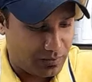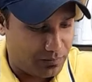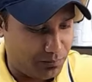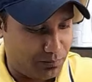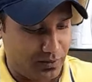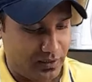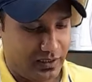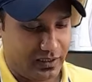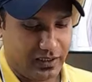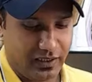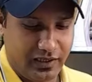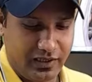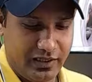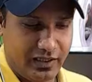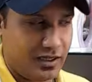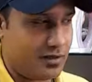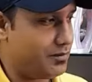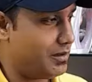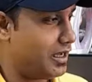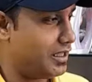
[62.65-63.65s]
कंप्लीट
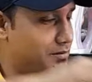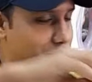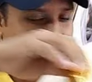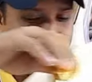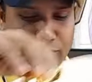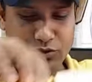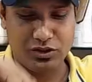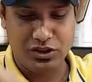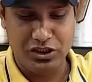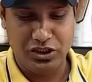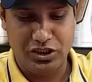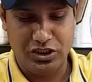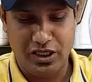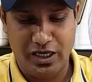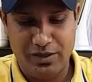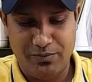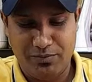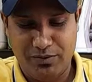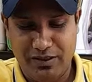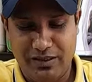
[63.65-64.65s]
करने के बाद में कुछ इस
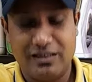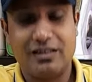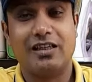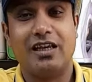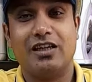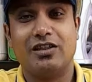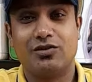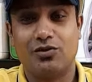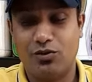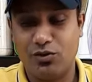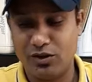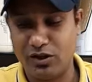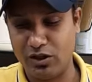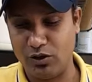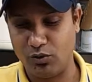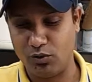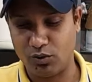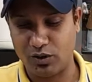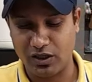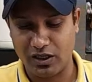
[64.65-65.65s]
टाइप की इस कैसरोल की
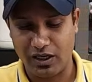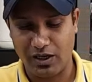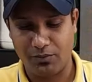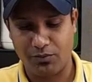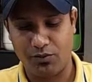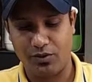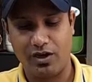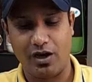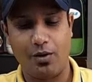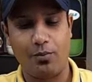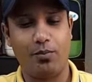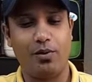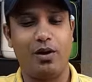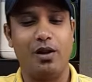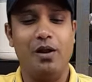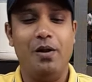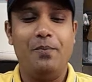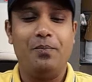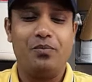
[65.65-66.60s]
लुकिंग आपको यहाँ पर